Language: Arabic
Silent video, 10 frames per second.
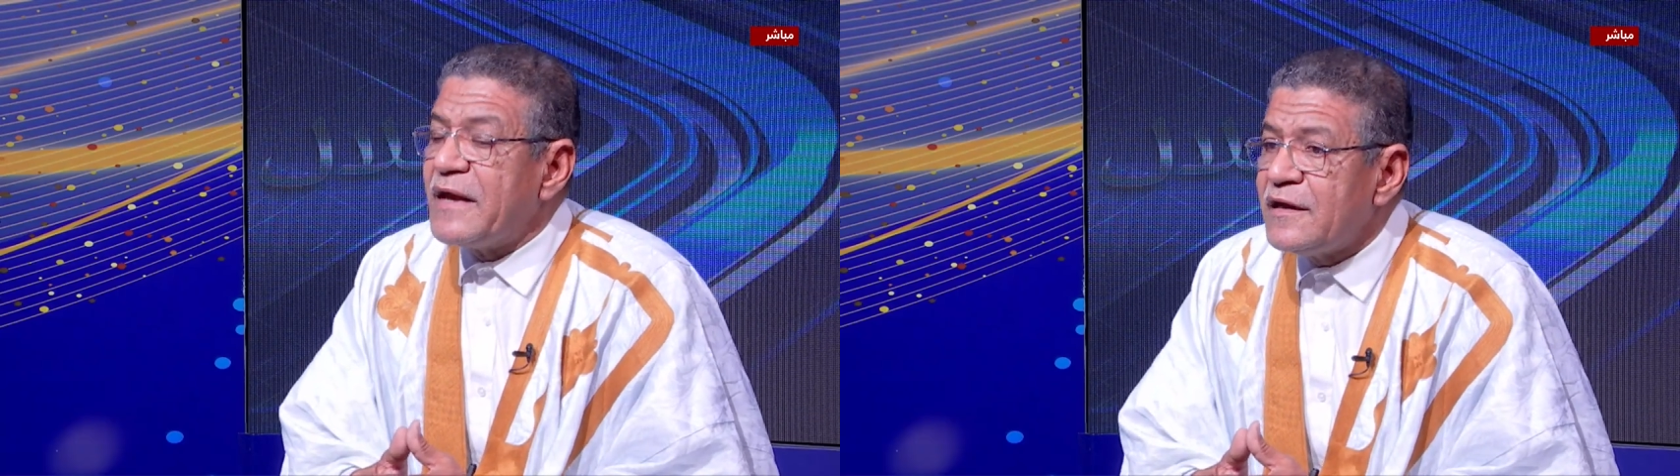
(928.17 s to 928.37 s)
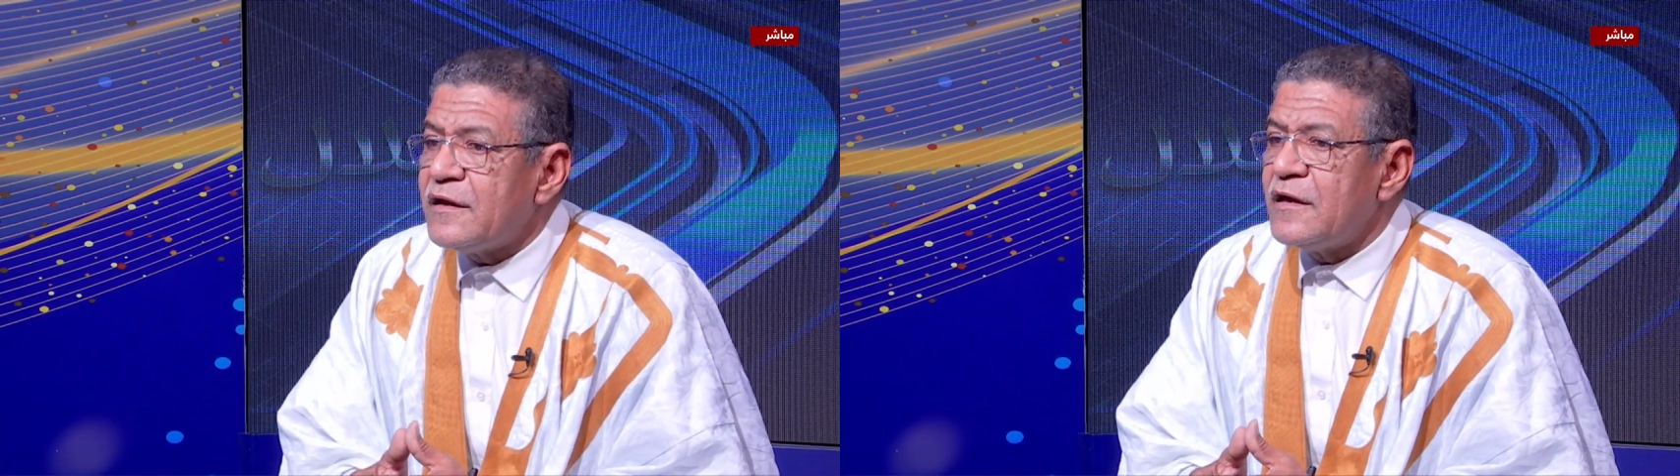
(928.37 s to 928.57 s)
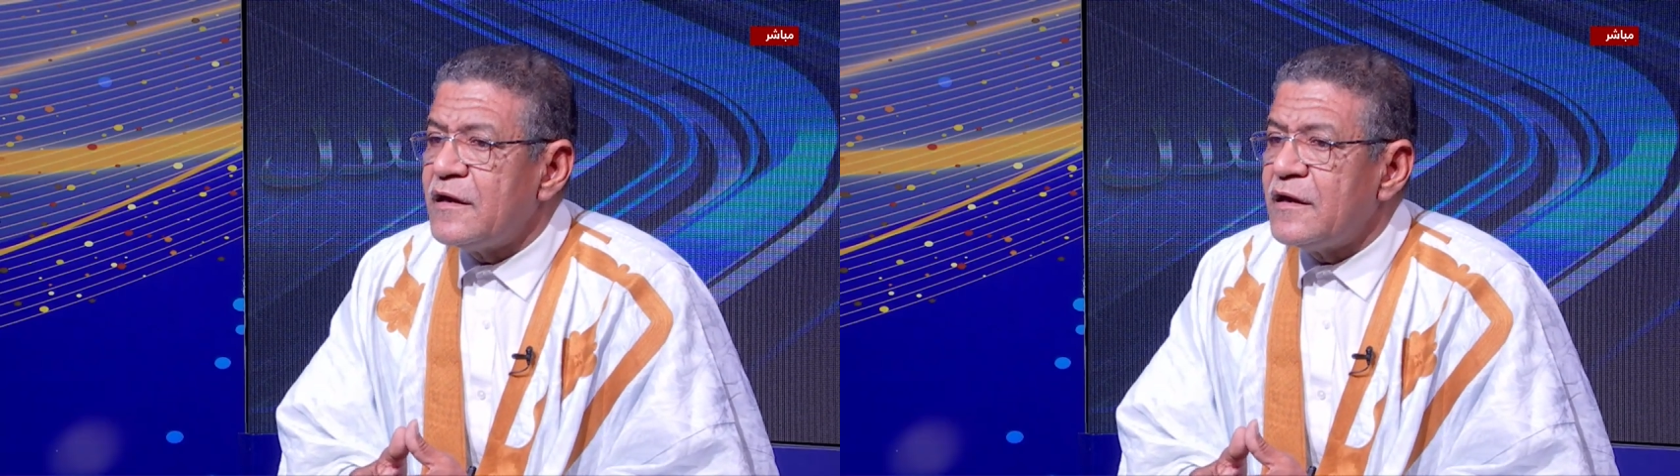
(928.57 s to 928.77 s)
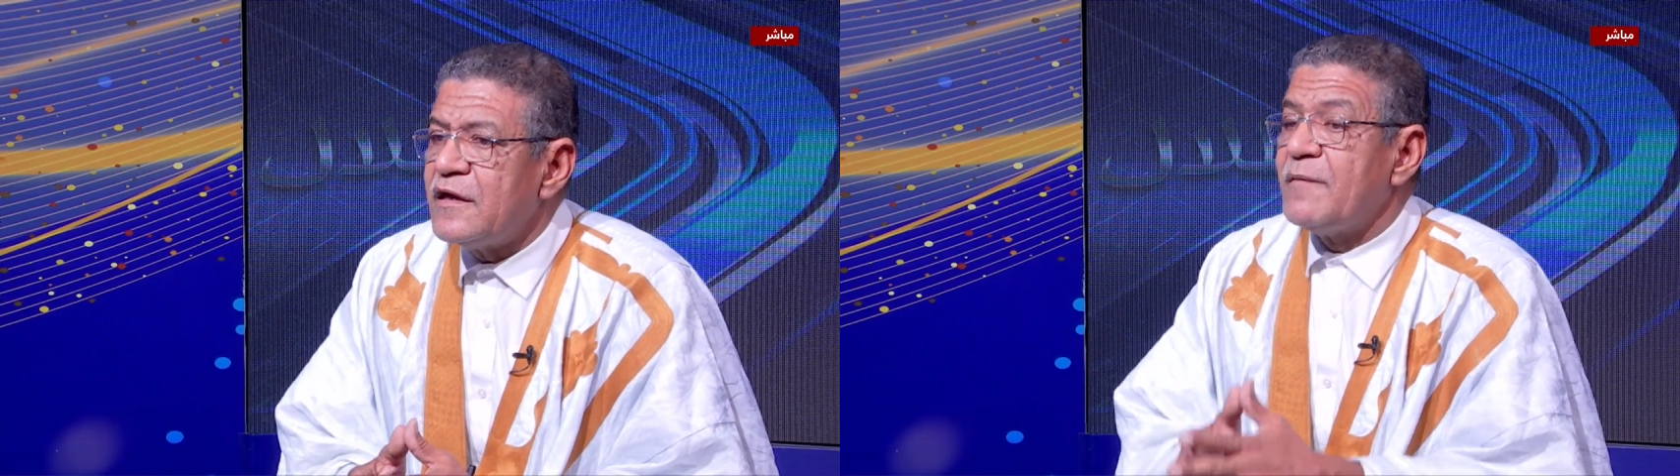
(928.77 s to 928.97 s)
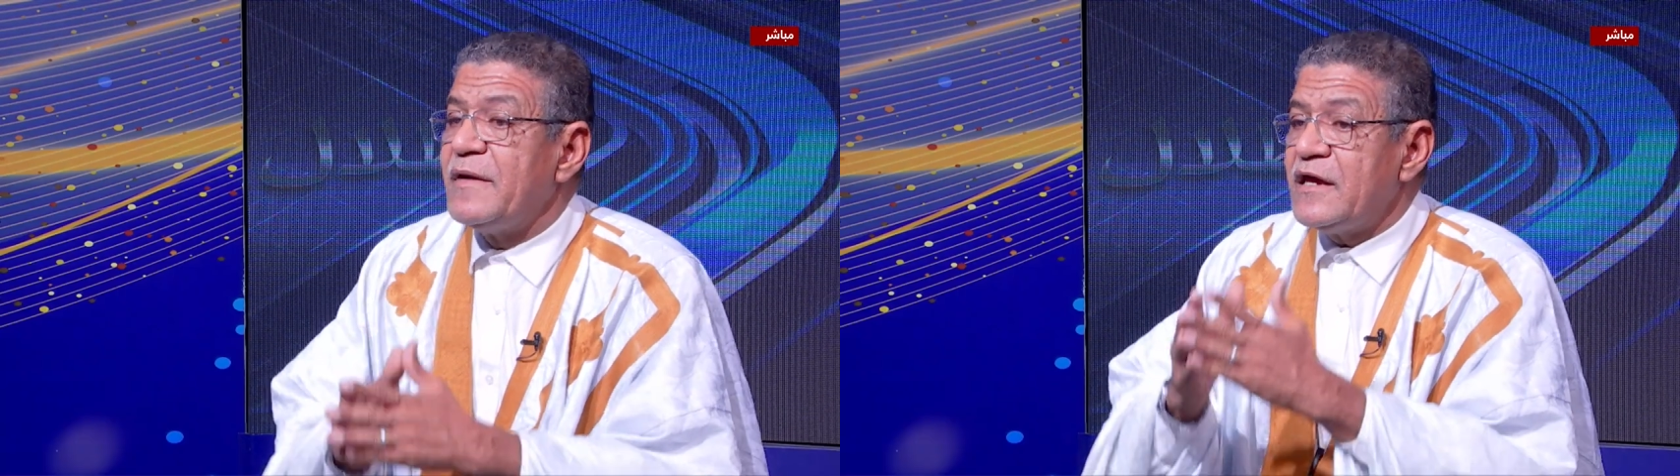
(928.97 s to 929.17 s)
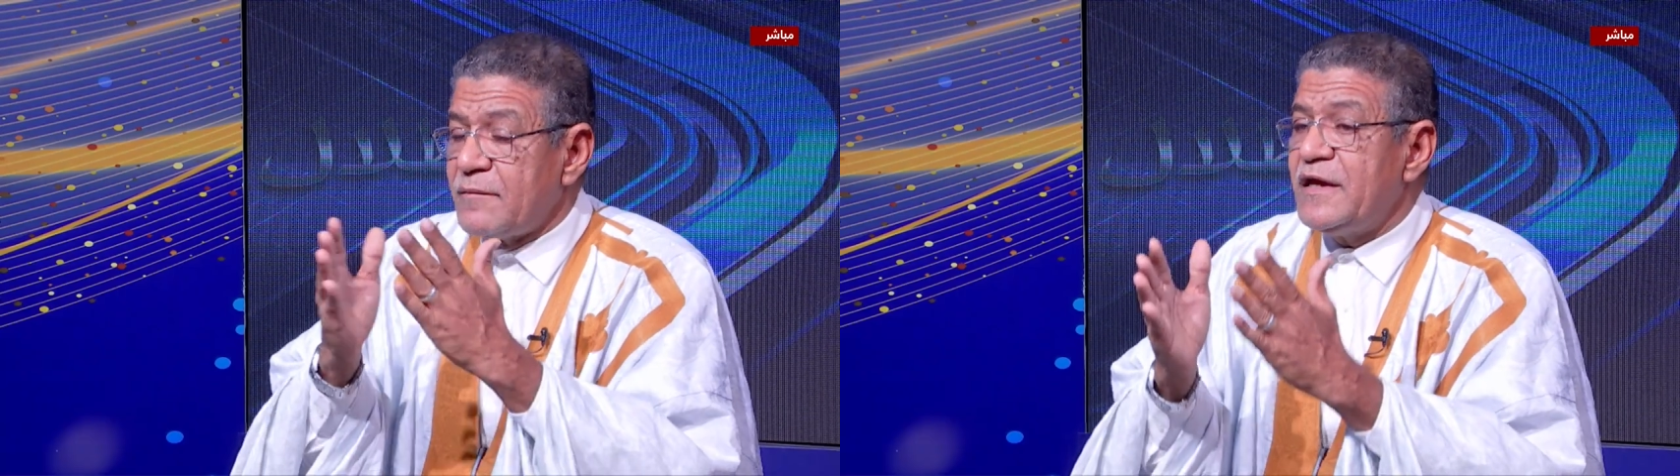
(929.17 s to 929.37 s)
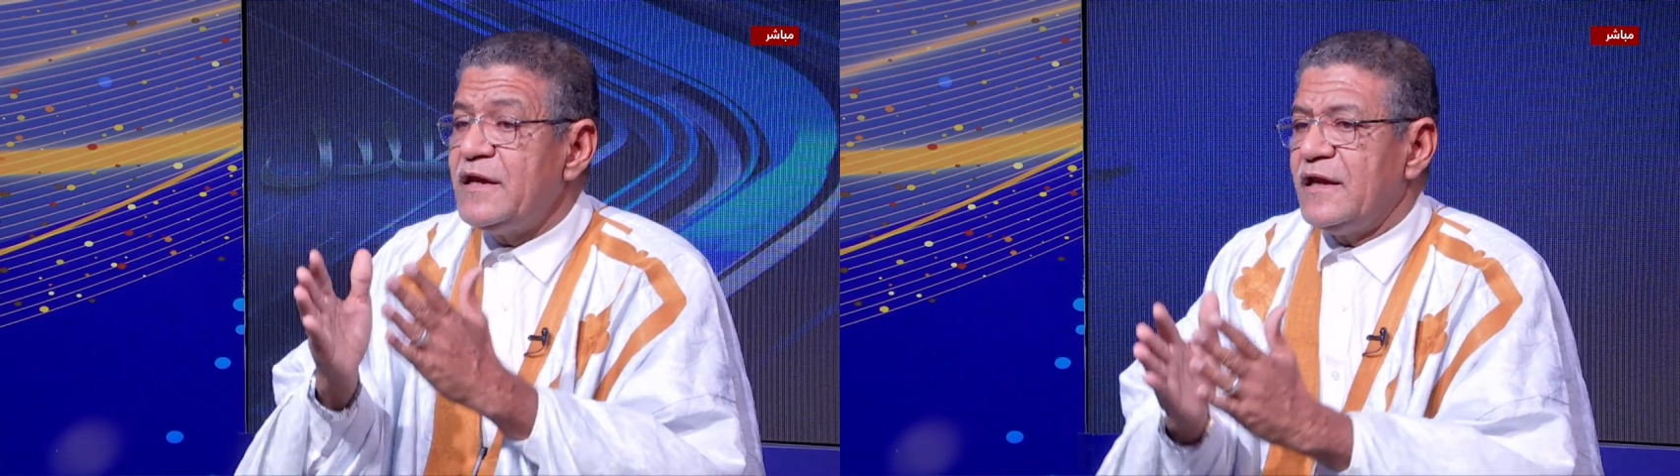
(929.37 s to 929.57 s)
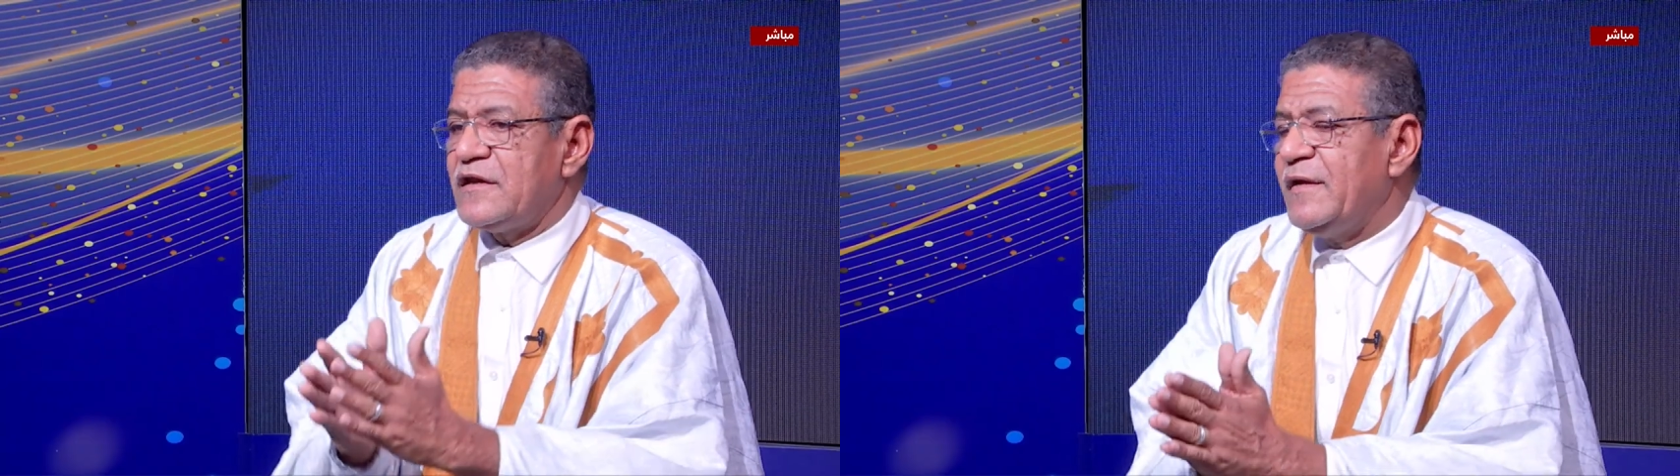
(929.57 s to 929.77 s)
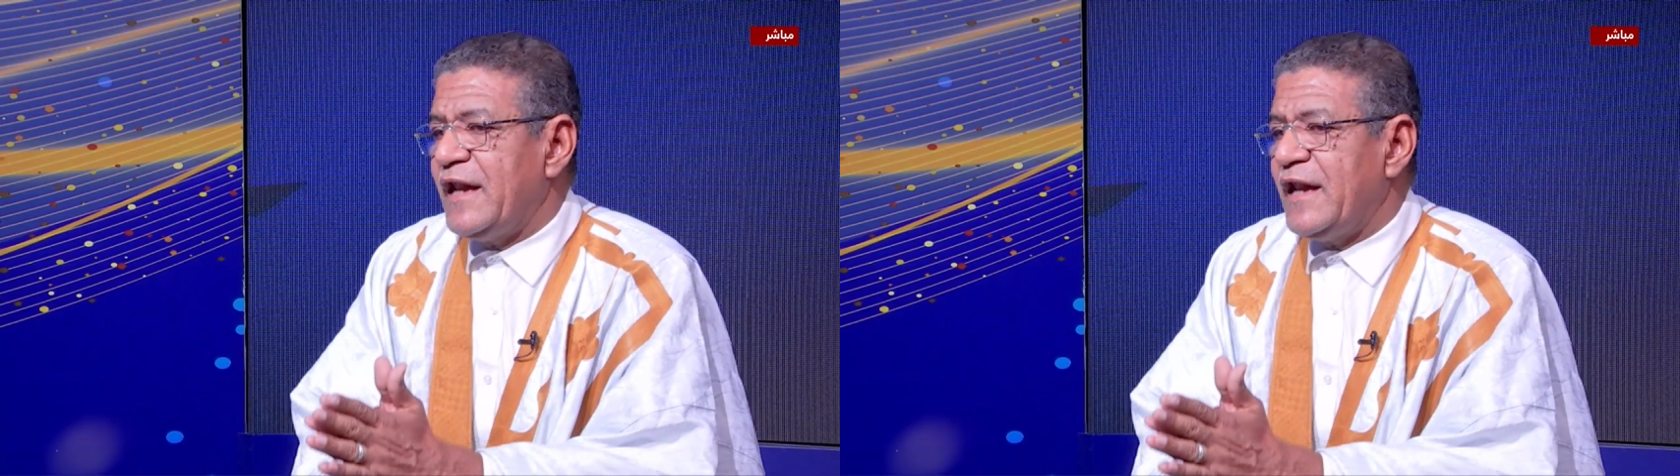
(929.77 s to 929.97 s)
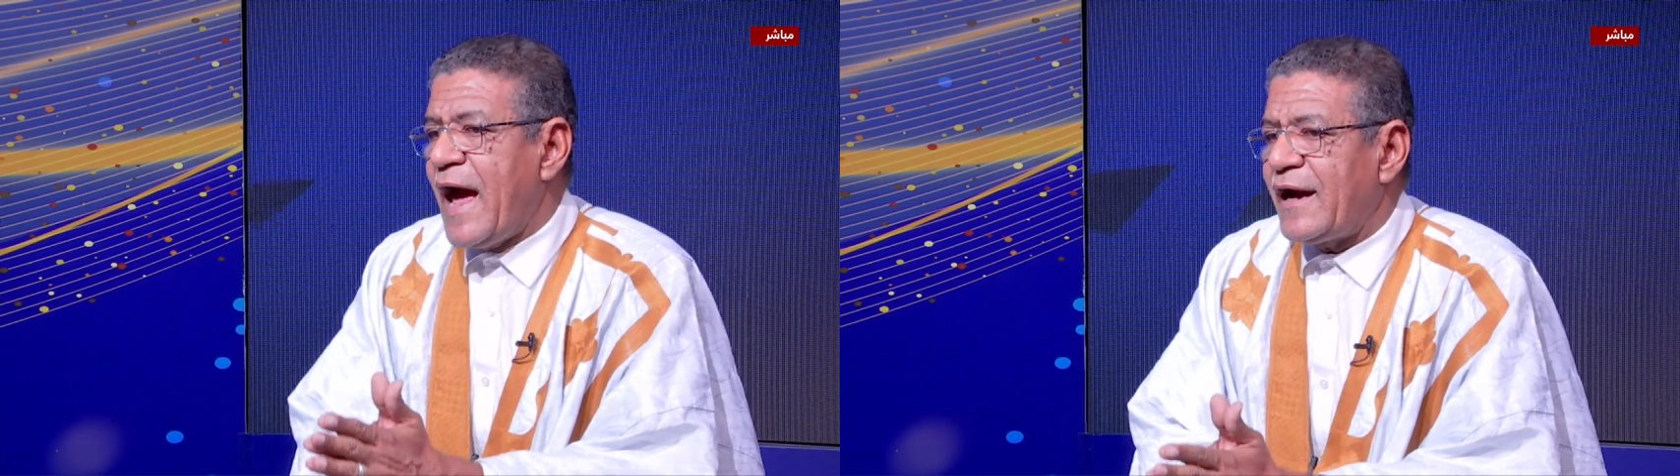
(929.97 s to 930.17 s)
تمهين البطاقه المهنيه تمهين,
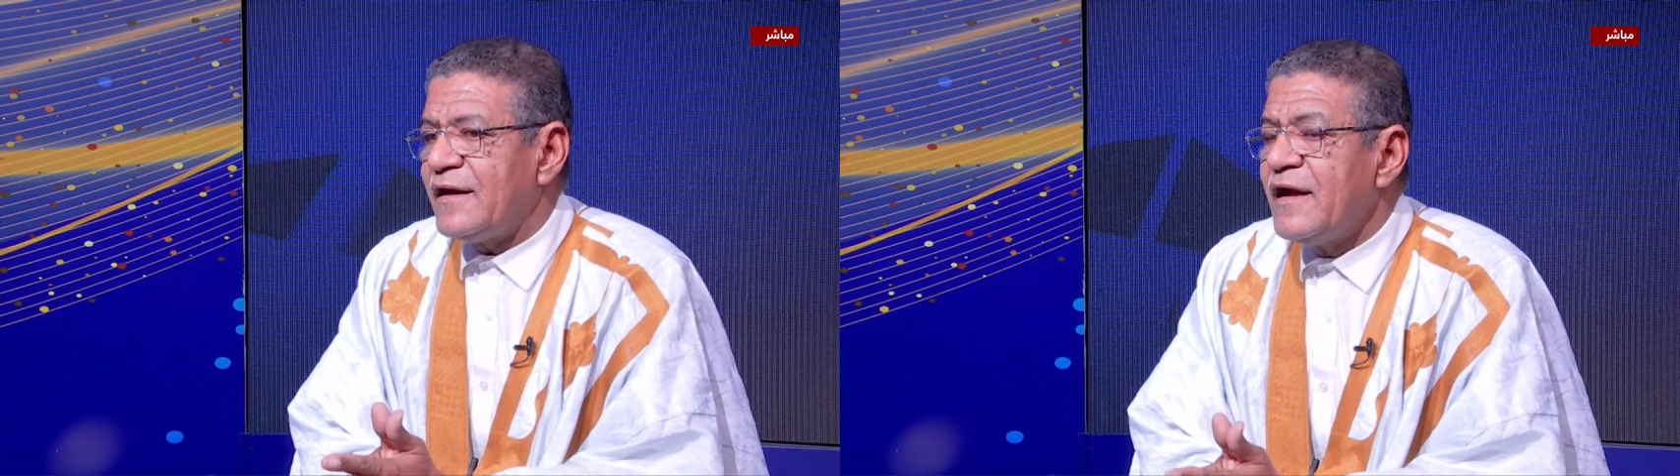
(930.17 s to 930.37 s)
تمهين الحقل